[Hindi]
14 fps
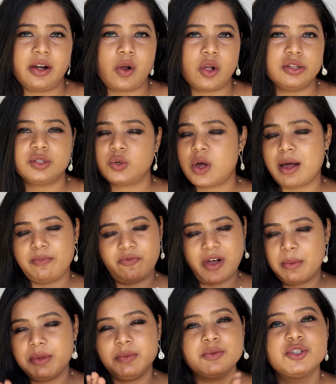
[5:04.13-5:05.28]
देयर ऑल्सो आप
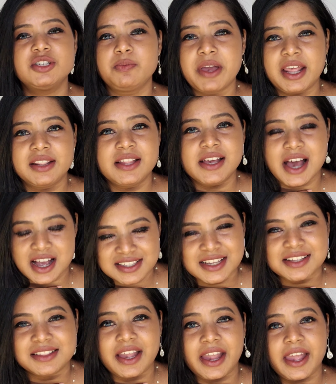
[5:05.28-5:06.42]
वहाँ भी मुझे प्यार दिखा
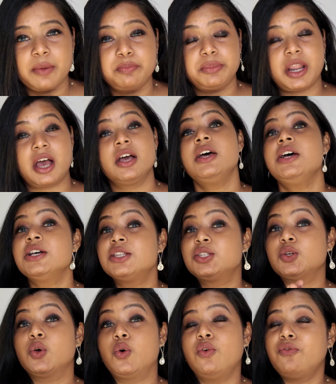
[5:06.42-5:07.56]
सकते हैं अपना
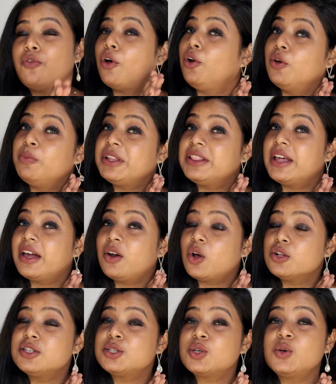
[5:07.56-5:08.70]
सो गो फॉलो मी देयर
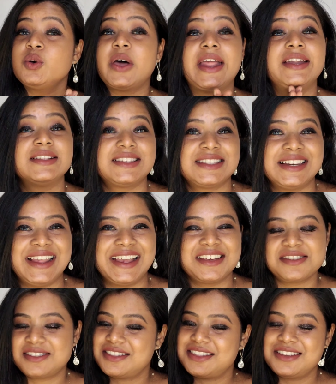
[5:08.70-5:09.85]
ऑल्सो एंड इट्स
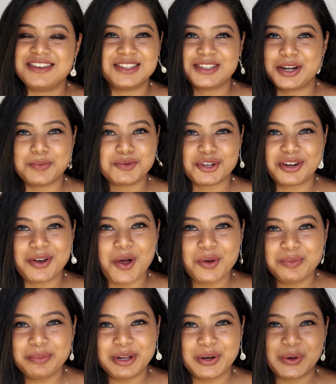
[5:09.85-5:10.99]
लिंक इज़ इन द डिस्क्रिप्शन
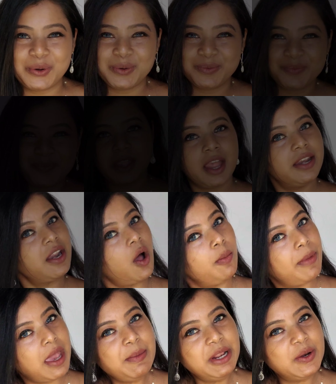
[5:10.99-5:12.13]
डाउन बिलो
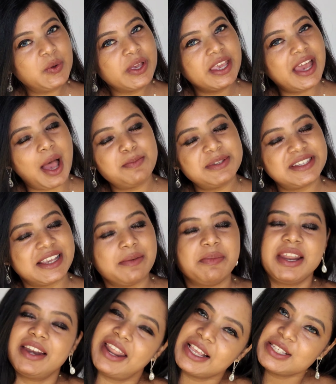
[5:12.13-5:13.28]
नाउ मैं मिलूंगी आपसे
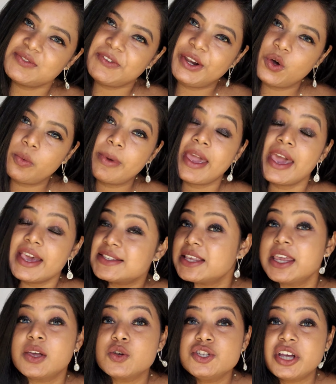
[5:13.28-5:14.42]
मेरे नेक्स्ट वीडियो में
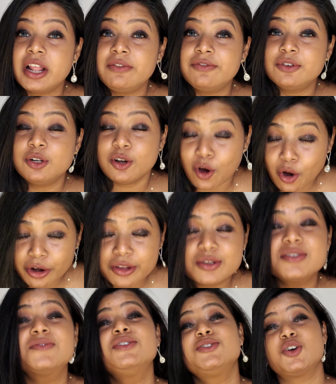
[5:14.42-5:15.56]
ऐसे ही कुछ हेल्पफुल और
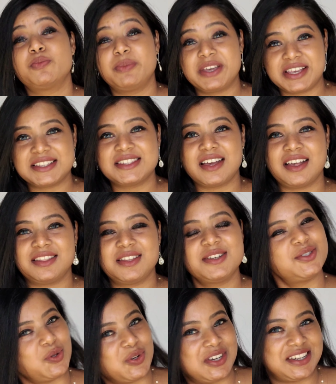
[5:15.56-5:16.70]
यूज़फुल टॉपिक के साथ
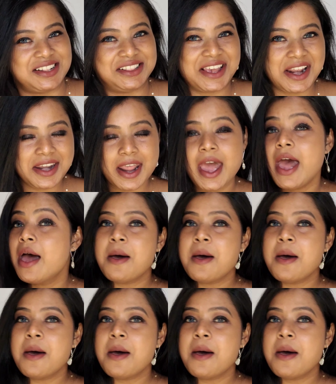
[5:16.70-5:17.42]
सो टिल देन